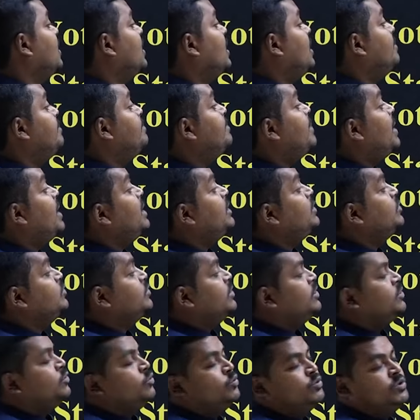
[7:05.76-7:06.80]
కంపేర్డ్ టు
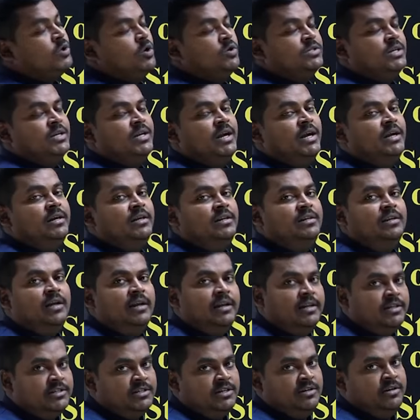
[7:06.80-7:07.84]
ద టూ థౌజండ్ నైన్టీన్
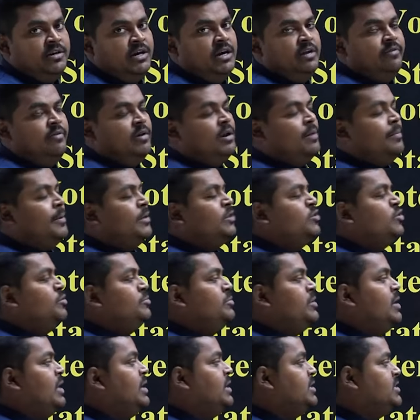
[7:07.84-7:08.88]
ఎలక్షన్ రెండు వేల
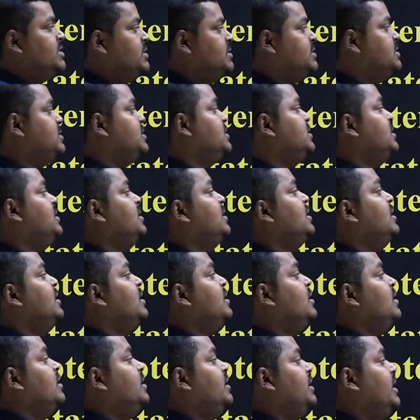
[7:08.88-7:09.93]
పంతొమ్మిది ఎలక్షన్స్
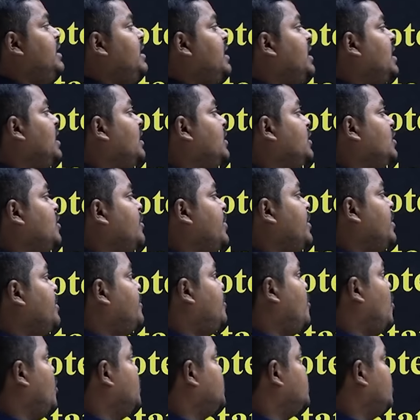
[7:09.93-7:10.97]
ఎన్నికలతో మనం
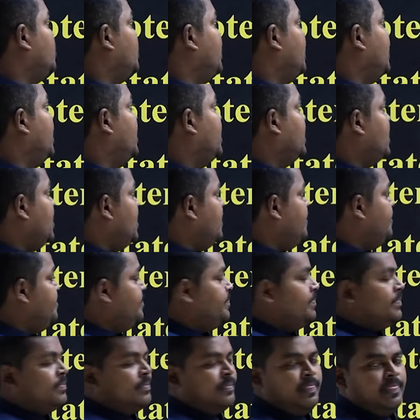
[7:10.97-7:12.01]
పోల్చుకుంటే కనుక
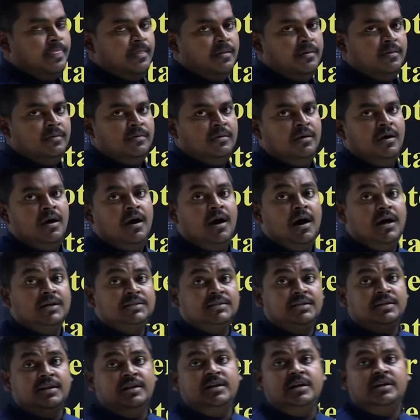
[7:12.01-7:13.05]

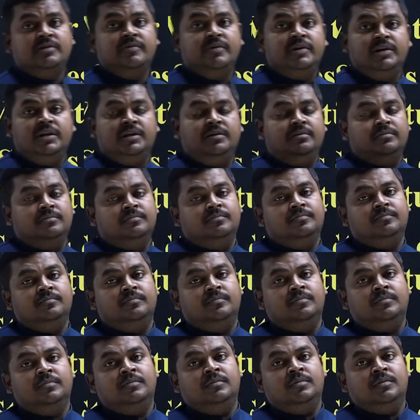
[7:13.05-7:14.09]
హాజరైనటువంటి
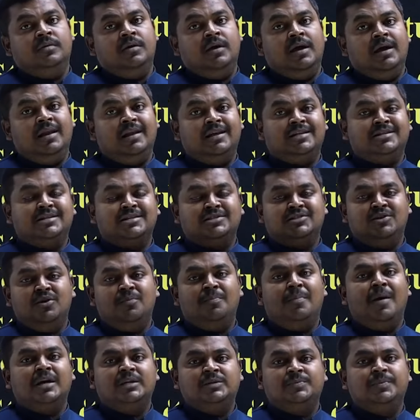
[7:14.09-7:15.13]
ఎలక్షన్స్లో
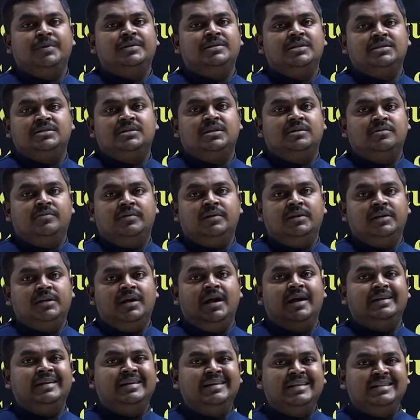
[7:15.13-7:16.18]
పార్టిసిపేట్ చేసినటువంటి
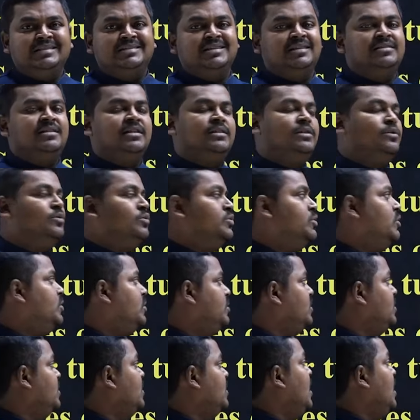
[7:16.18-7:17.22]
అటెండెన్స్ ఏదైతే ఉందో
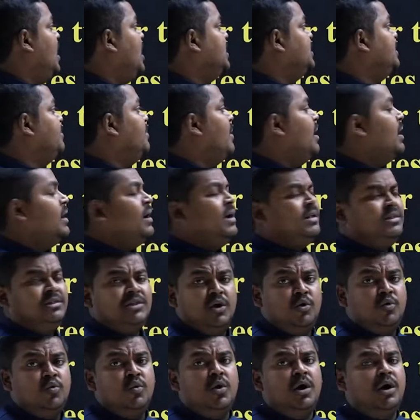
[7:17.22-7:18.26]
అది బాగా
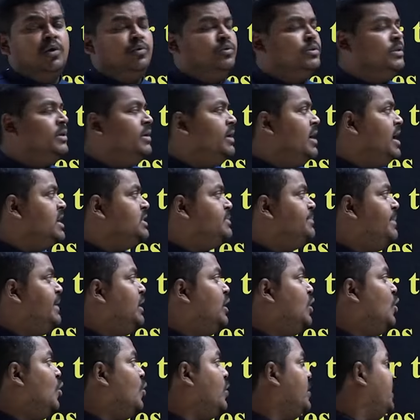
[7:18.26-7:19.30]
తక్కువగా ఉంది హ్యాస్ బీన్
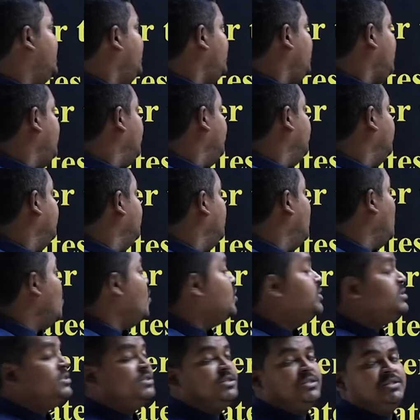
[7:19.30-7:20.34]
లోవర్ ఇన్
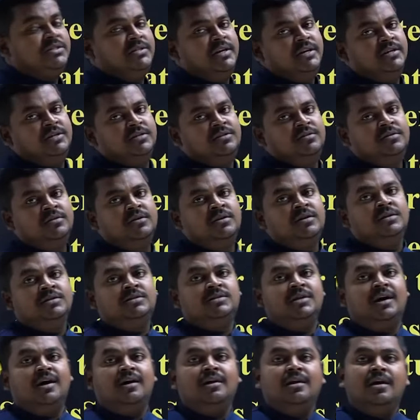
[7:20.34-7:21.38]
మోస్ట్ స్టేట్స్
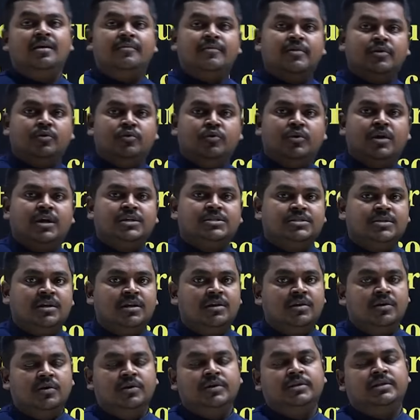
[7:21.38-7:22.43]
చాలా వరకు
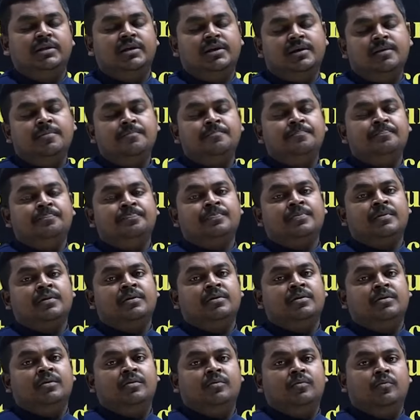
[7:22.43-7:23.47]
రాష్ట్రాల్లో అయితే
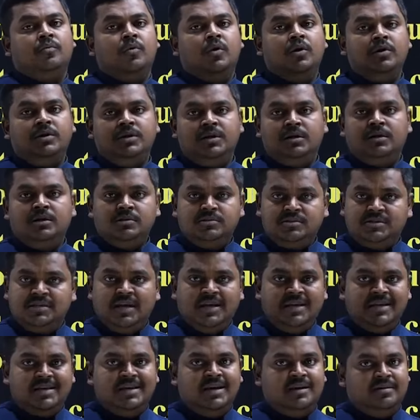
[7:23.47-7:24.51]
ఓటర్
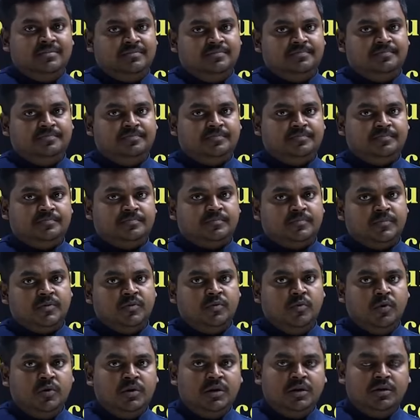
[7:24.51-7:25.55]
సంఖ్య
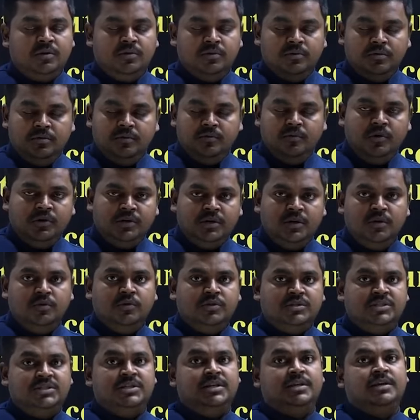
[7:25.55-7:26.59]
ఓటర్ ఓటర్లు
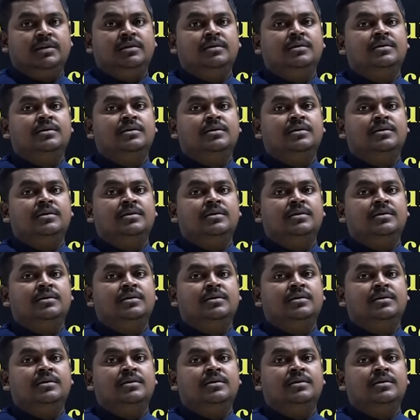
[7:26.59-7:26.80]
వచ్చి